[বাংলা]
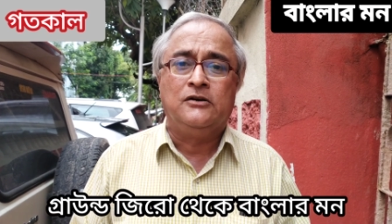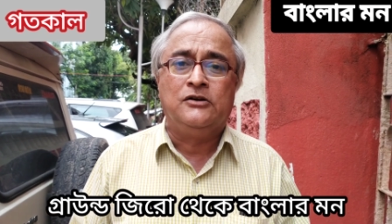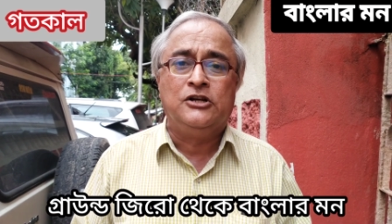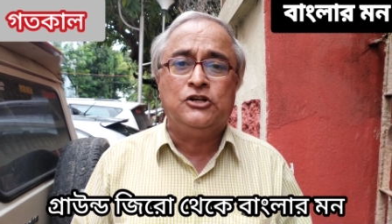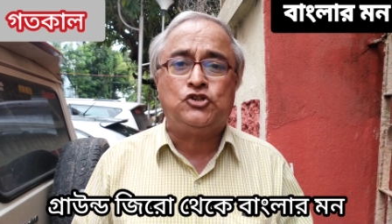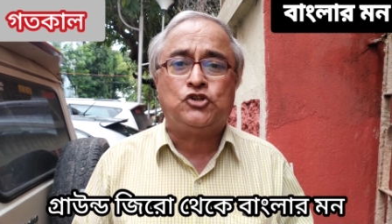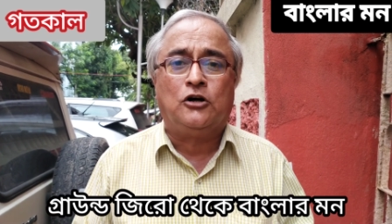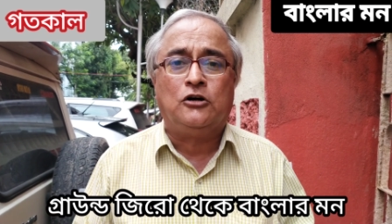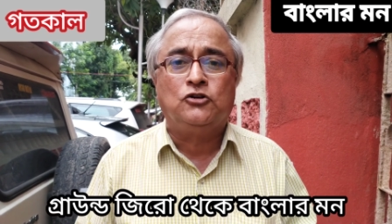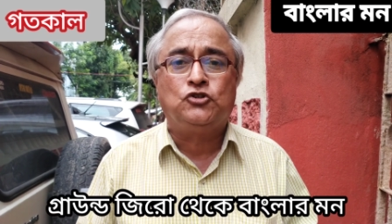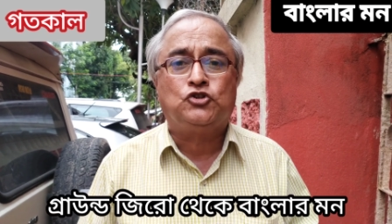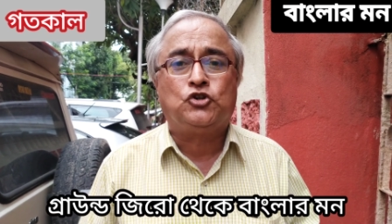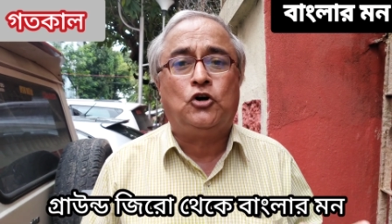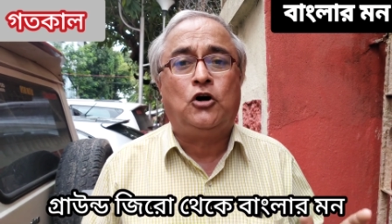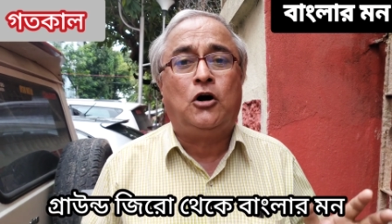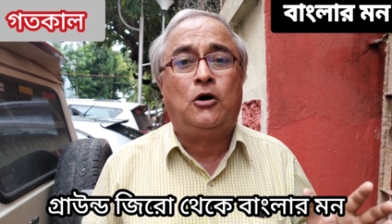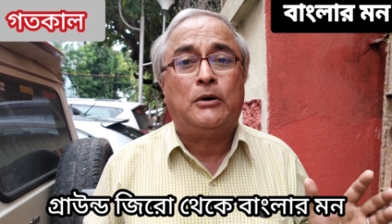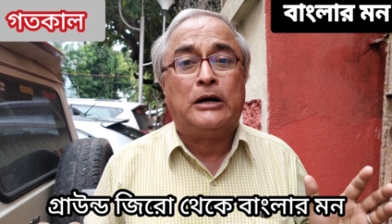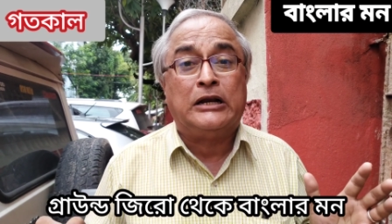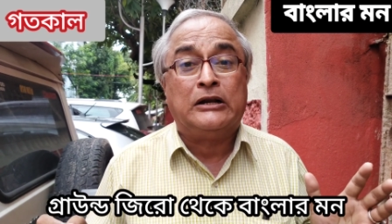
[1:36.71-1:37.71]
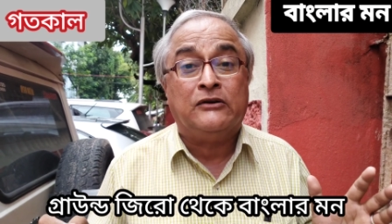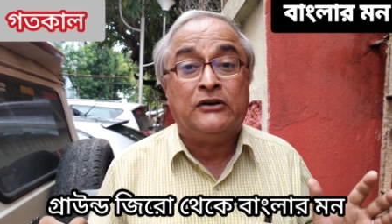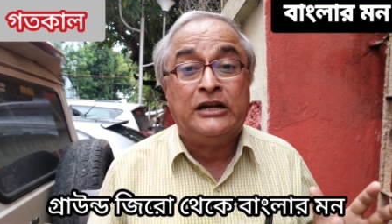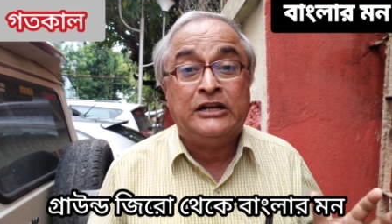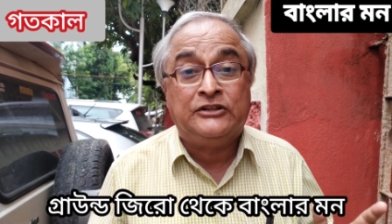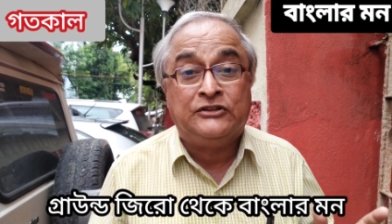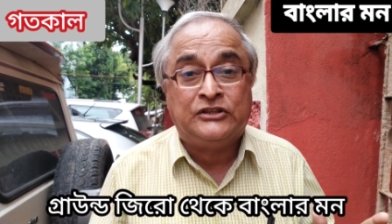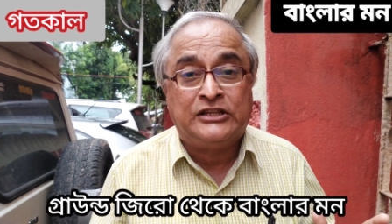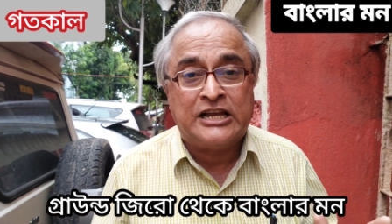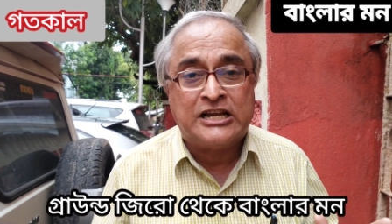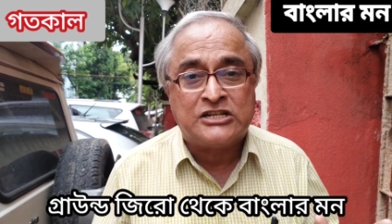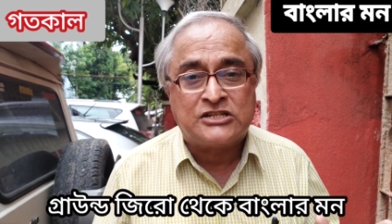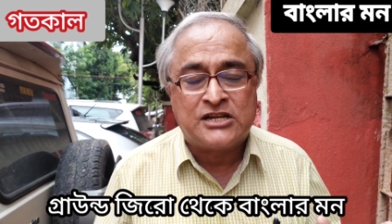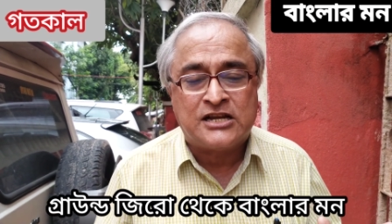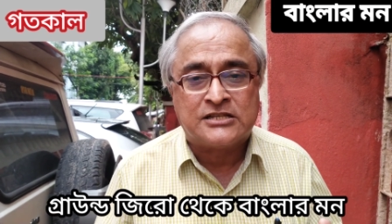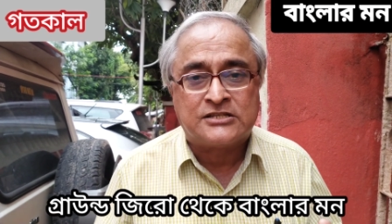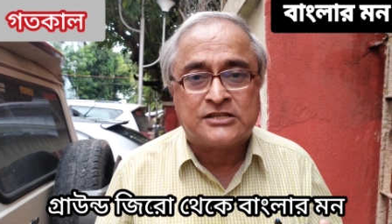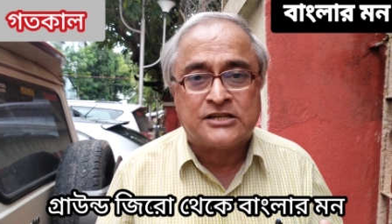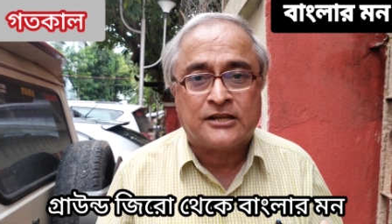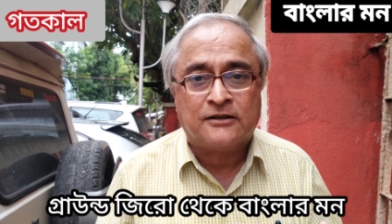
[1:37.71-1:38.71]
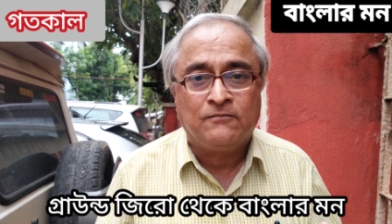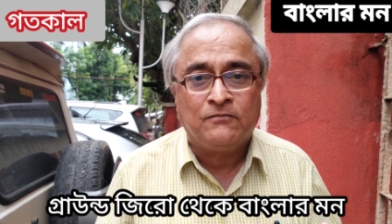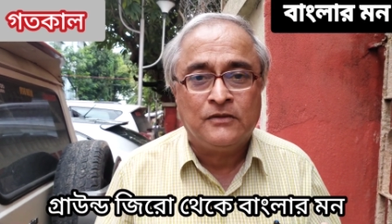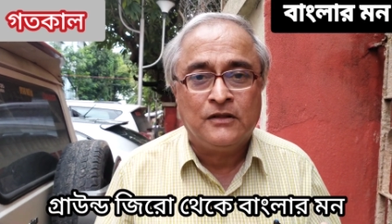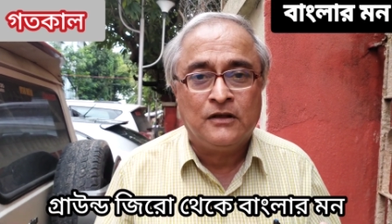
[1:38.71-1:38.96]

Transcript: নৃশংস হওয়ার নির্দেশ আছে